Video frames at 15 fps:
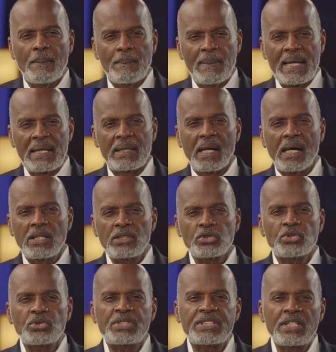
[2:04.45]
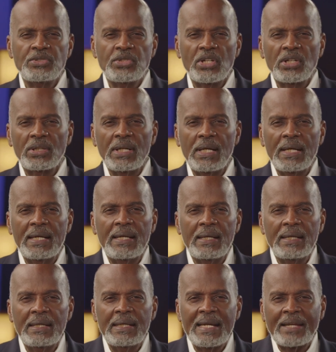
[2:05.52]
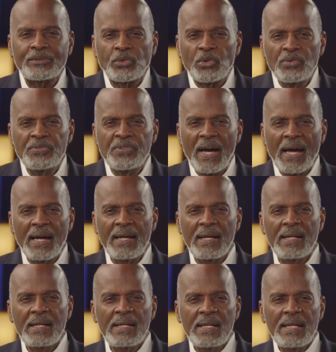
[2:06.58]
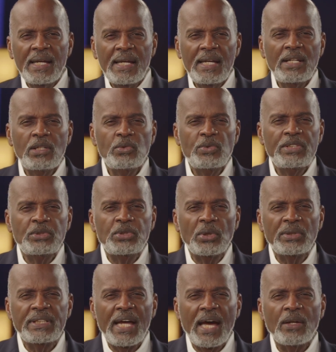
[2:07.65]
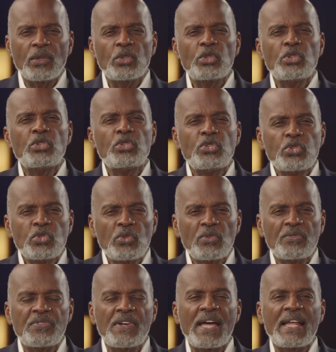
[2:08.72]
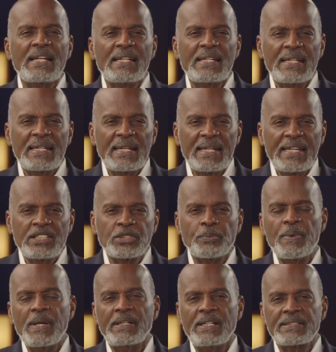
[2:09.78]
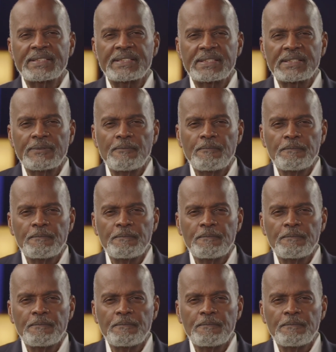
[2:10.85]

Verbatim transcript: Mais l'ange du Seigneur la trouva et lui donna une nouvelle espérance.